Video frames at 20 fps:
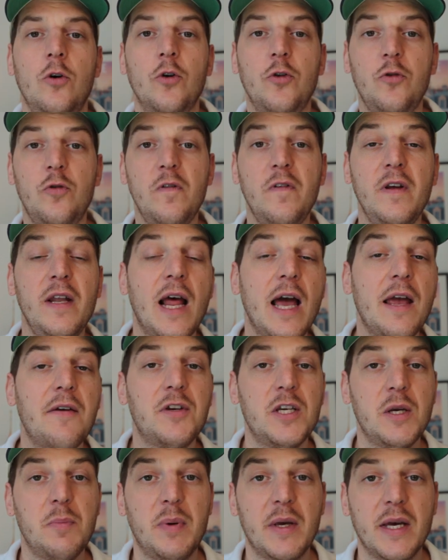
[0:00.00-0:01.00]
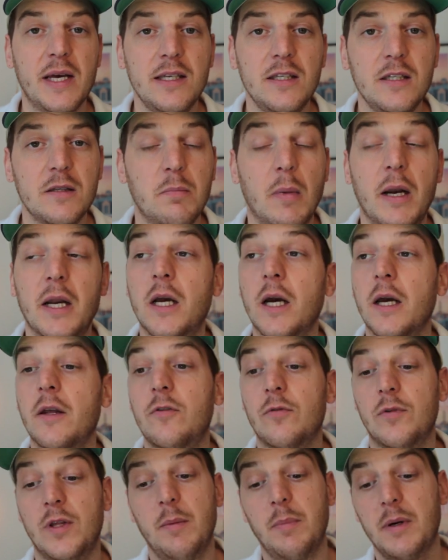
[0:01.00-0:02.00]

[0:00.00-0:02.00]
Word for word: Le suivi live GPS, malgré son